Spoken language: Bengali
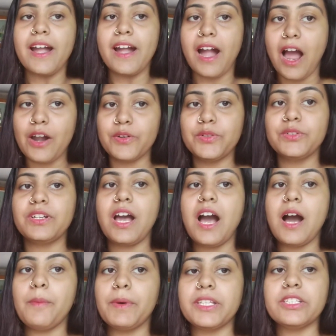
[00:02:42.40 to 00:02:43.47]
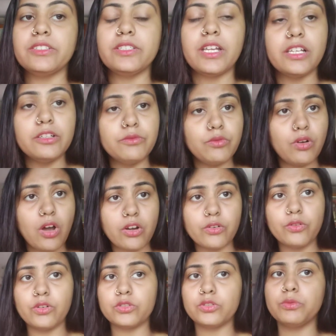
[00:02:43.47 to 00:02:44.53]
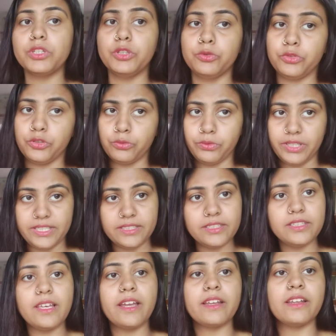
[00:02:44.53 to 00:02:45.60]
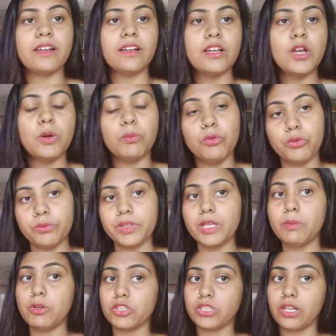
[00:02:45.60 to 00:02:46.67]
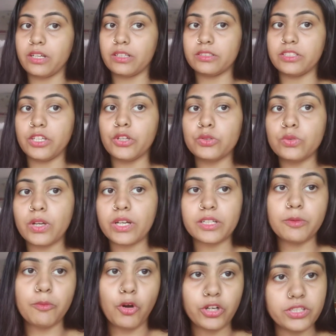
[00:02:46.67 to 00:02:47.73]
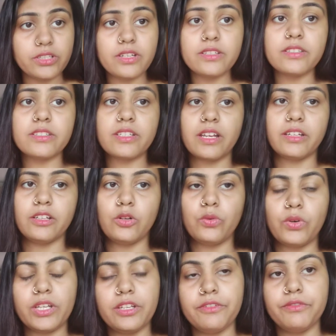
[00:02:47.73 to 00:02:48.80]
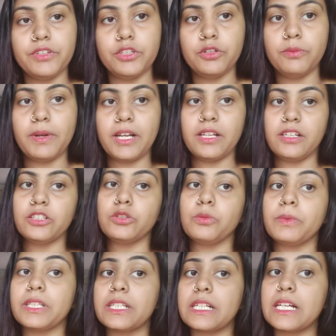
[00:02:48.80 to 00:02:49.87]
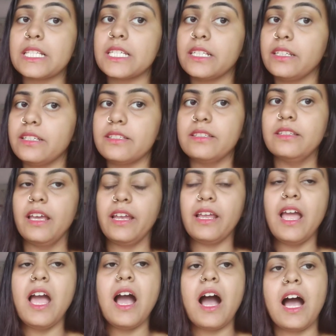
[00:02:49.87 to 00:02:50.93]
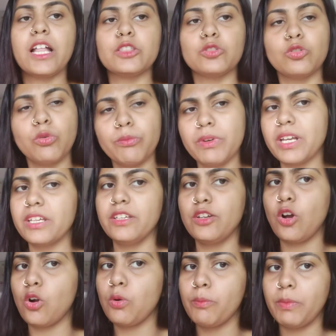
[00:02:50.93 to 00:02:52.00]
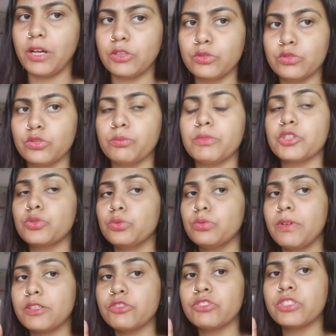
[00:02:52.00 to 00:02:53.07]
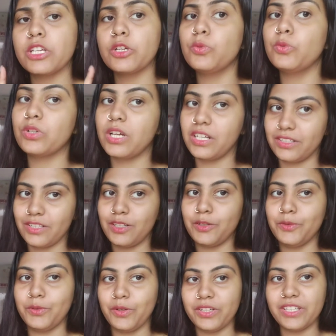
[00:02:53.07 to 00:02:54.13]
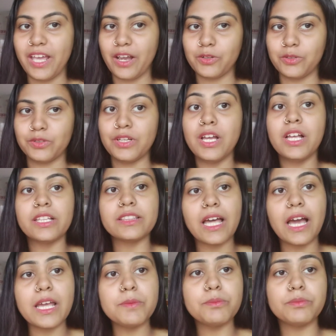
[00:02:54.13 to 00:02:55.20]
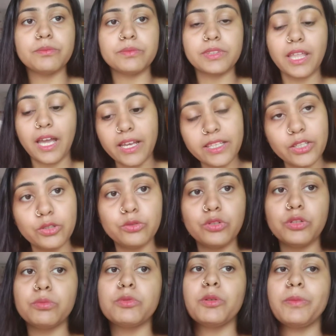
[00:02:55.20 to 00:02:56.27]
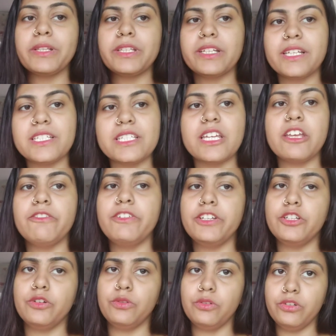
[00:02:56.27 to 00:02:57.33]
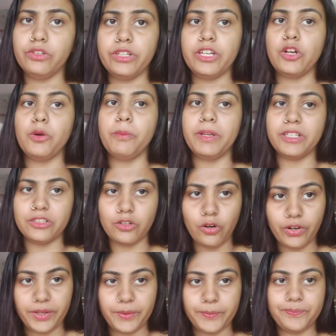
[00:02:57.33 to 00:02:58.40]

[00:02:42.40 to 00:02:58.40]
কারণ আমাদের ডেলি ভ্লগগুলো তো ইউটিউব রিচই দেয় না মমিতা বসাক যেহেতু একটা মনিটাইজ চ্যানেল ওকে নিয়ে ভিডিও বানালে তোমাদের কাছে রিচ দেয় আর তোমরা কীরকম মানুষ তোমরা শুধুমাত্র সেই কুটকাচালিগুলোই দেখো তাই তাই ইউটিউব তোমাদেরকে সেই ভিডিওগুলোই রিকমেন্ড করে